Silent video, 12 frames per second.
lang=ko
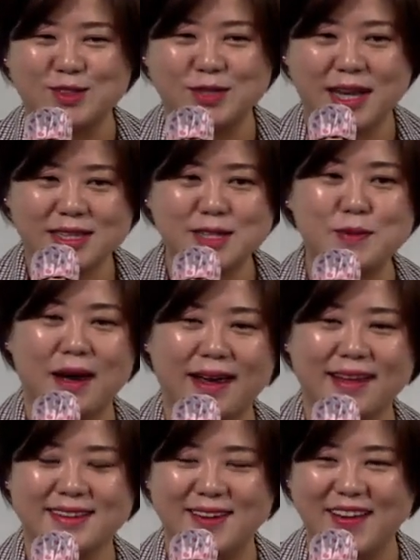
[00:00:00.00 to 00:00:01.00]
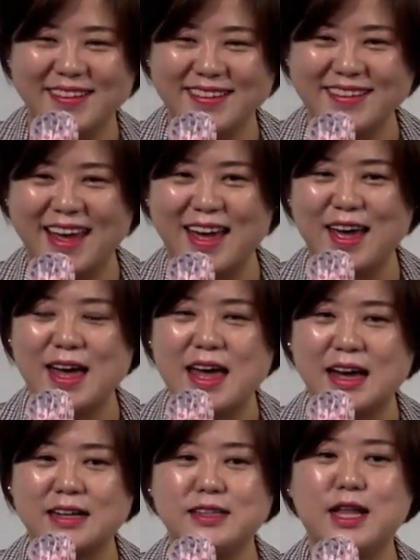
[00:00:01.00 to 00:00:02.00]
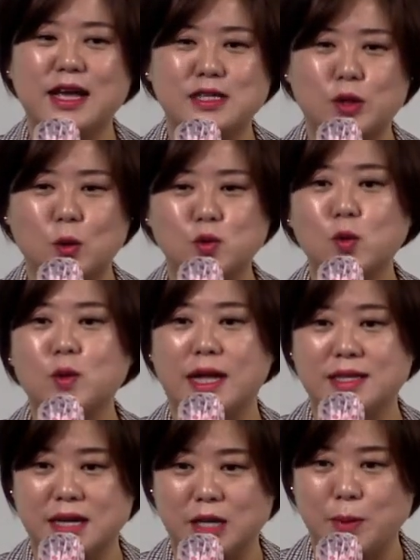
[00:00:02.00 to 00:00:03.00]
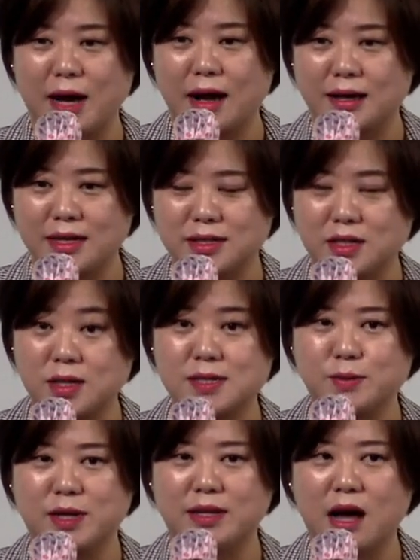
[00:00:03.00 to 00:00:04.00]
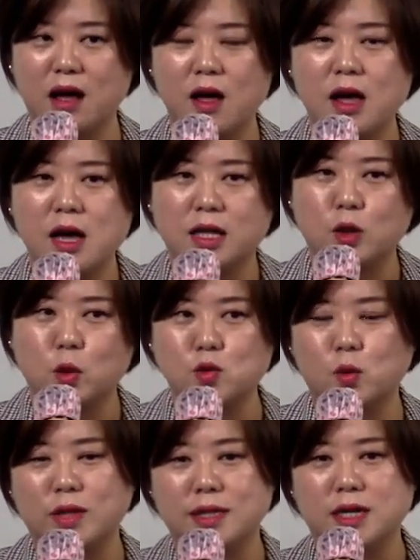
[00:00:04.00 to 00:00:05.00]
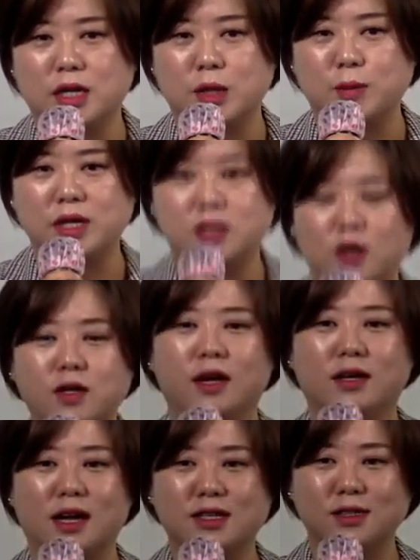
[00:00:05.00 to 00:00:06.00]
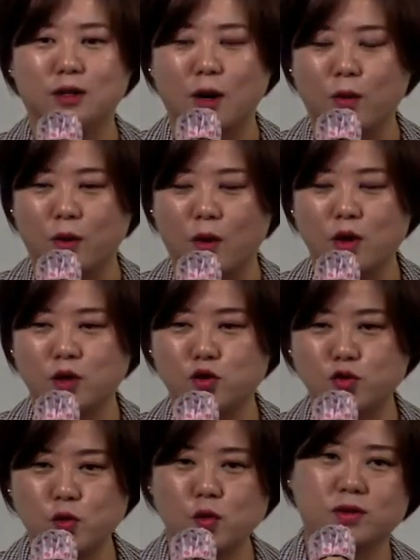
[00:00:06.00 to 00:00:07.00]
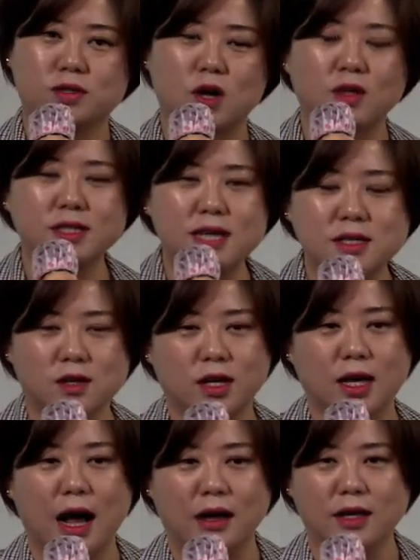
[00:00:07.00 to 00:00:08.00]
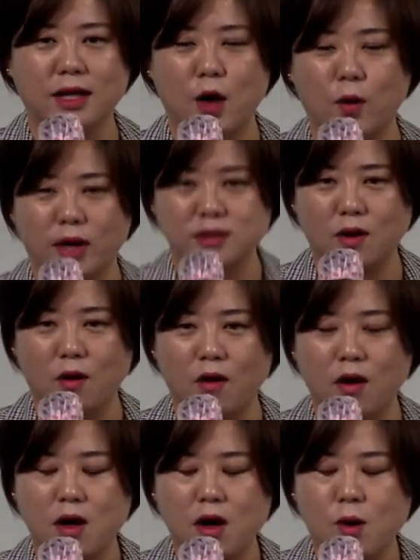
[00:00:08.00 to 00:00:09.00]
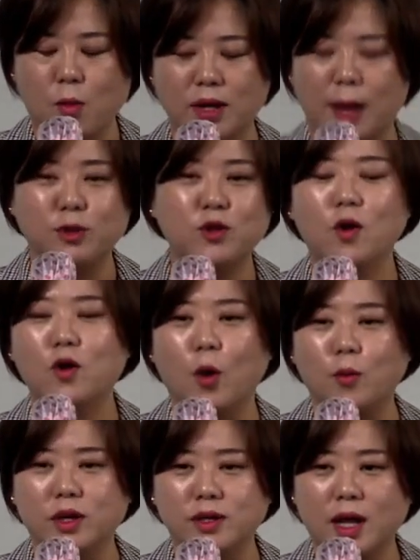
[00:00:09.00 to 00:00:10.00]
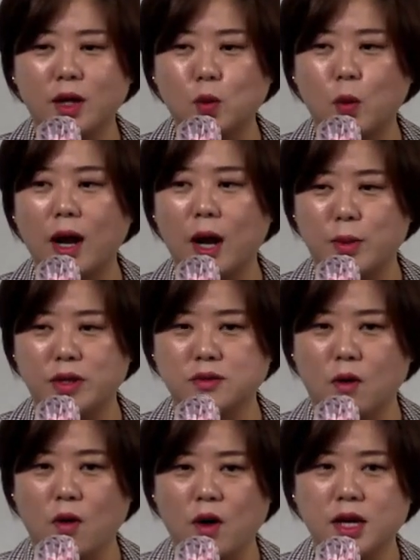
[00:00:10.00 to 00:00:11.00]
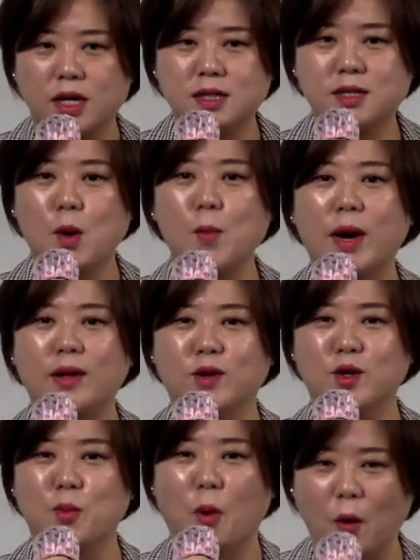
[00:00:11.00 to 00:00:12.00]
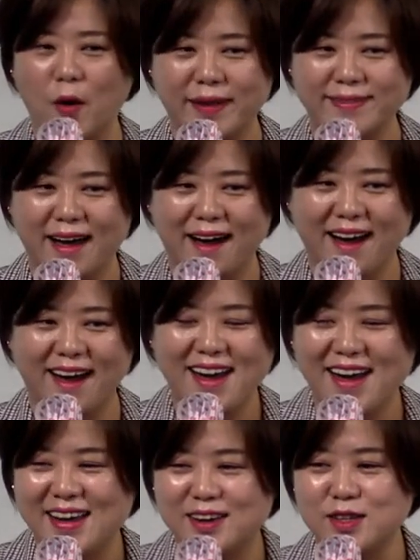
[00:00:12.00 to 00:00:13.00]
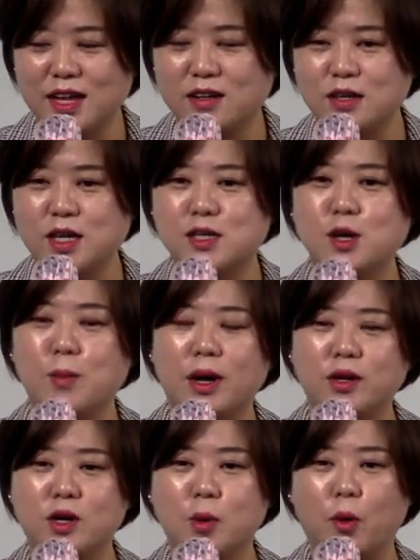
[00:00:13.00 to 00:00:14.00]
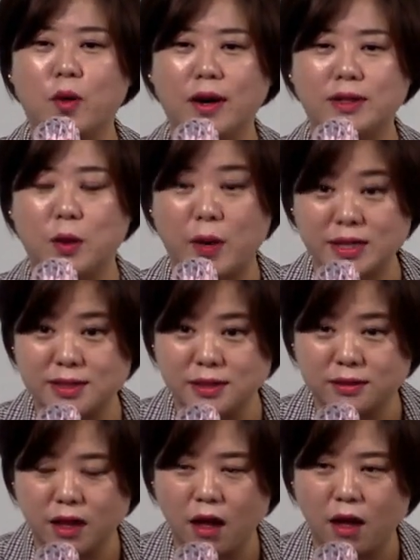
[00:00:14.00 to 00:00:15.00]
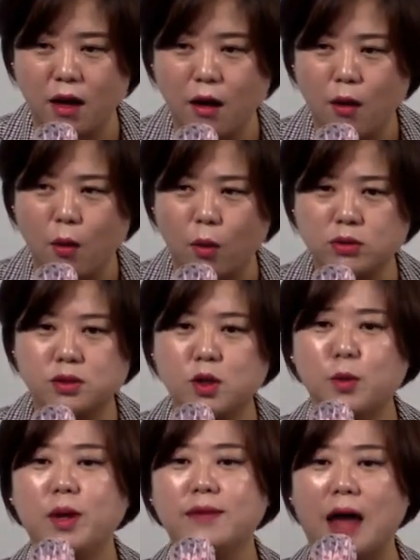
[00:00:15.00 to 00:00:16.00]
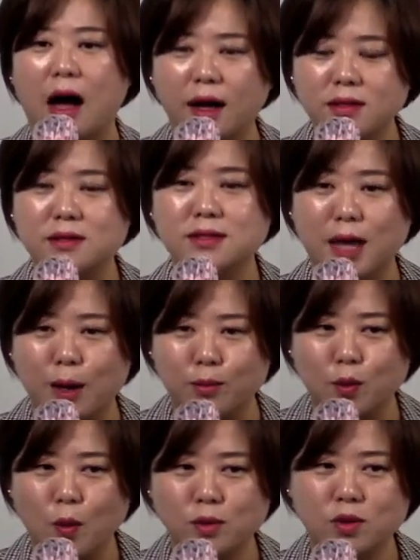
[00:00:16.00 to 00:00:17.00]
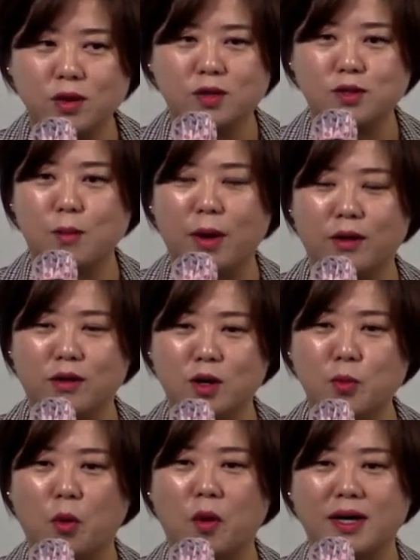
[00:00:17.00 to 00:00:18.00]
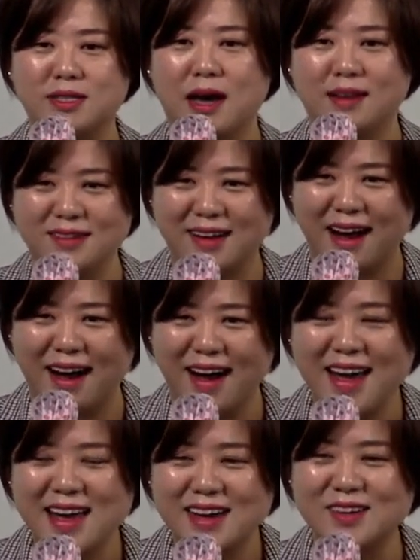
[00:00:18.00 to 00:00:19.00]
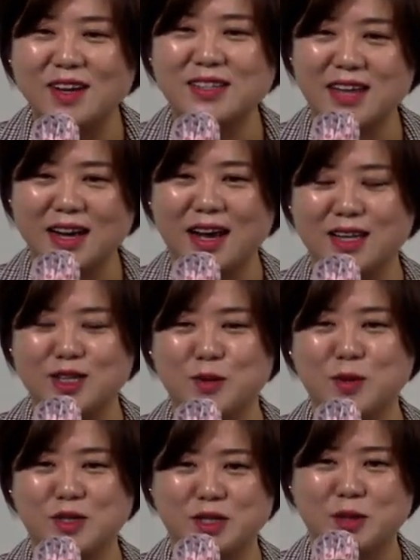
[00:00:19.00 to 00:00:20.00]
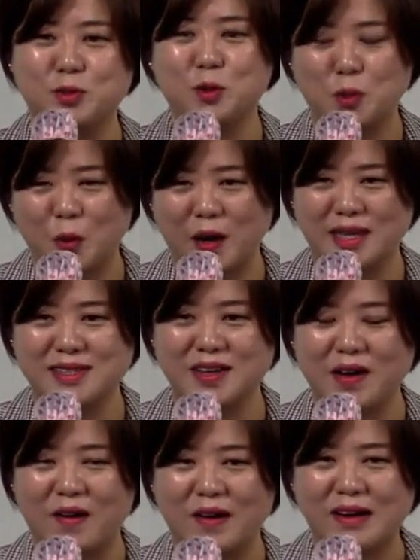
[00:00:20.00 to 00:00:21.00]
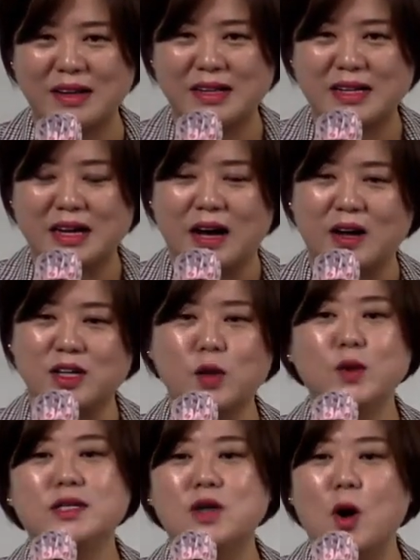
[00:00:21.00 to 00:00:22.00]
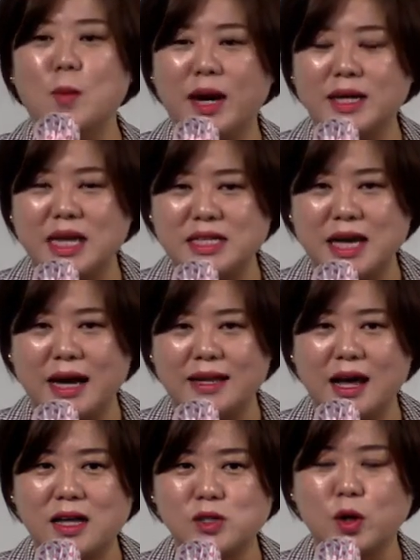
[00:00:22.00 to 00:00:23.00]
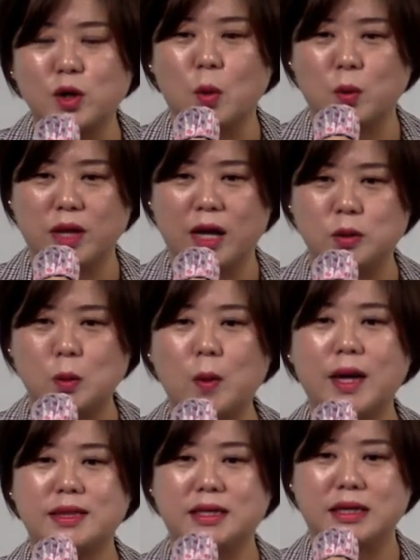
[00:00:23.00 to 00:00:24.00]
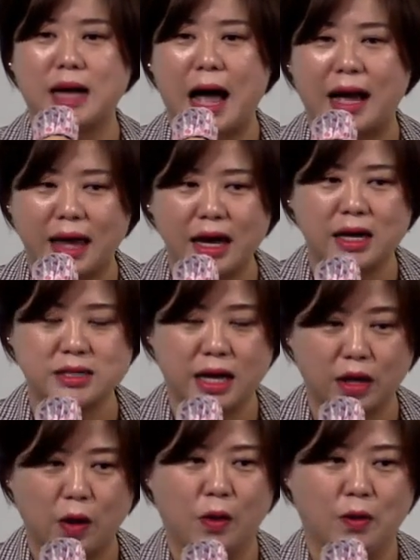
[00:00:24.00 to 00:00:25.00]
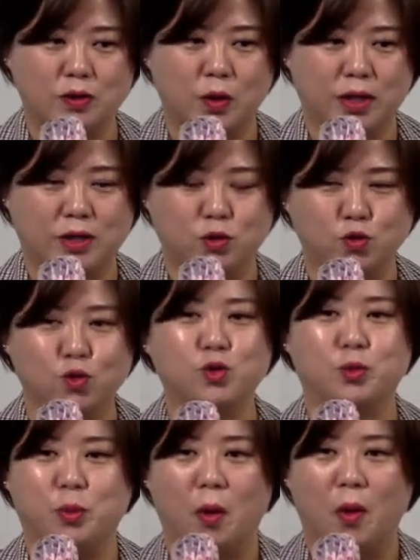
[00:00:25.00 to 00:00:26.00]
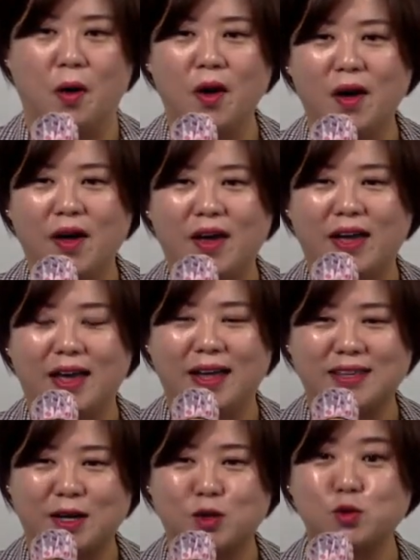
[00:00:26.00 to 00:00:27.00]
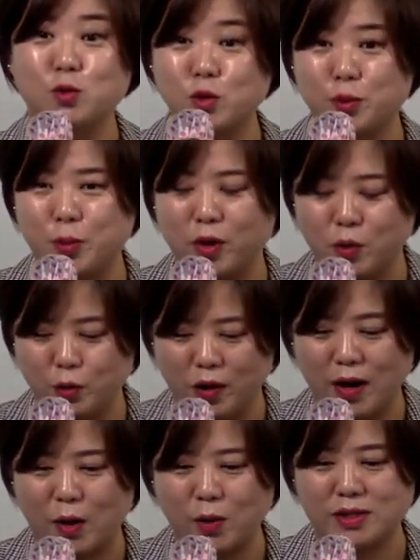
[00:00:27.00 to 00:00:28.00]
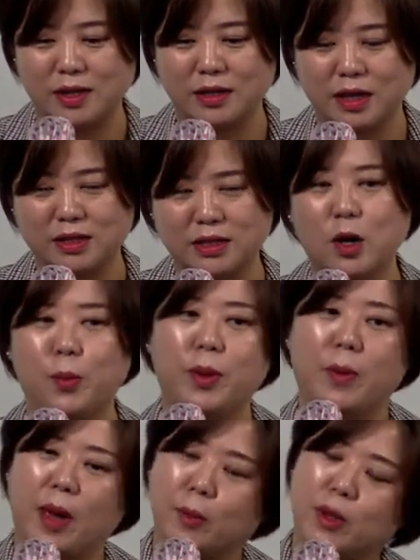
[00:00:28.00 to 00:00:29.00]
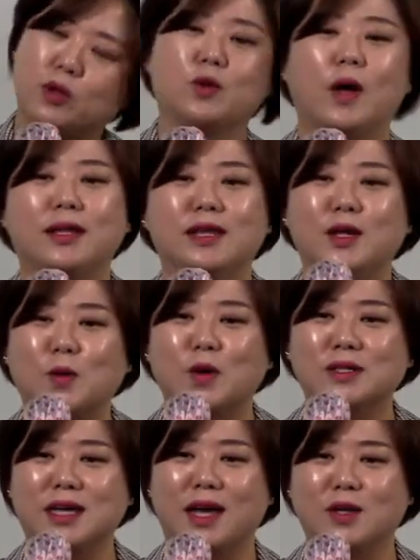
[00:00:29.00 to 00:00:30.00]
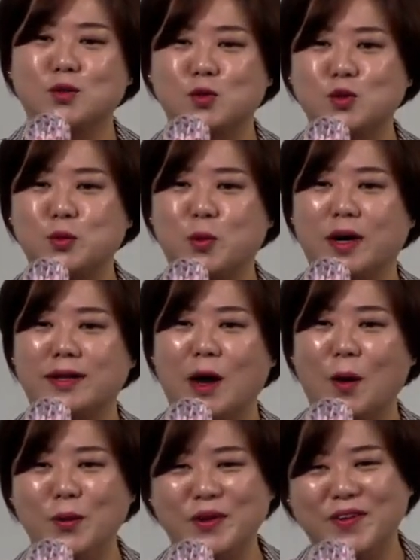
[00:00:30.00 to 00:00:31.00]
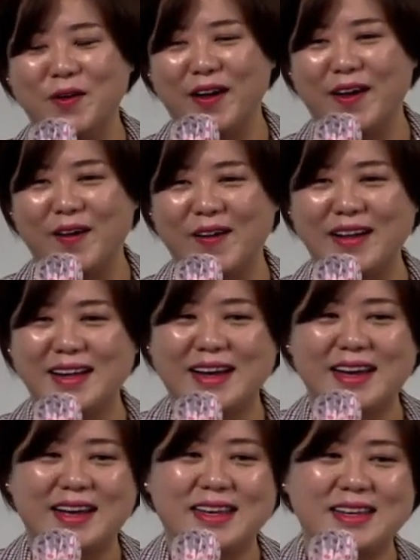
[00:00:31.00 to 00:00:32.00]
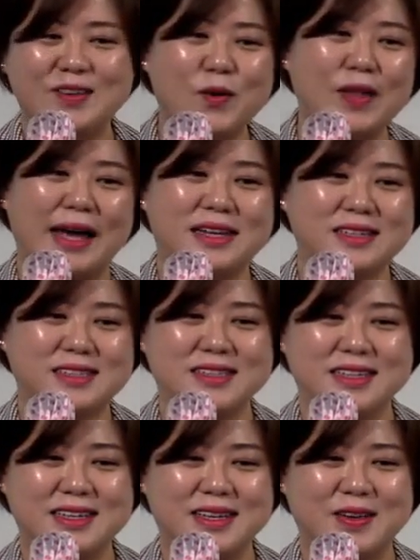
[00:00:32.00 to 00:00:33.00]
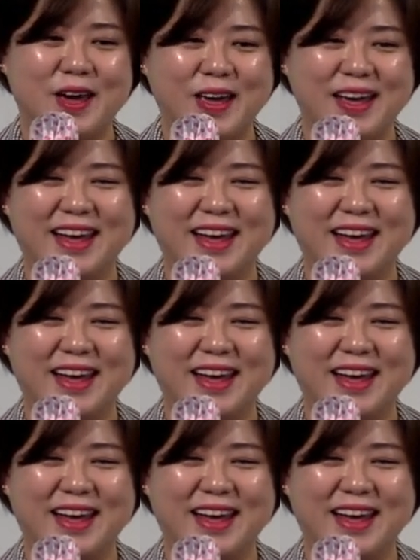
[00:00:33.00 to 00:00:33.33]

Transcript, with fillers: 아주 새침하게 들었는데 그때 이제 노종구 단장님의 강의를 들었습니다. 노종구 단장님이 그런 얘기를 하시더라고요. 쭉 전체적인 강의 내용에서 뭐 남는 건 없는데 돌아가면서 2천만 원을 벌어 간다. 근데 그 2천만 원을 벌어 간다고 하시는데 어쩌면 나 같은 사람도 초 2천만 원을 보러 가지 않을까 그런 생각이 들면서 집으로 돌아갔어요. 어, 그리고 나서 얼마가 되지 않아 저희 동네에 똑같은 가게가 생겨요. 저희 중국 슈퍼 에, 예, 제가 중국 슈퍼를 운영하고 있었는데 그 옆에 100m도 안 되는 곳에 중국 슈퍼가 나오는 거예요. 이건 아니지.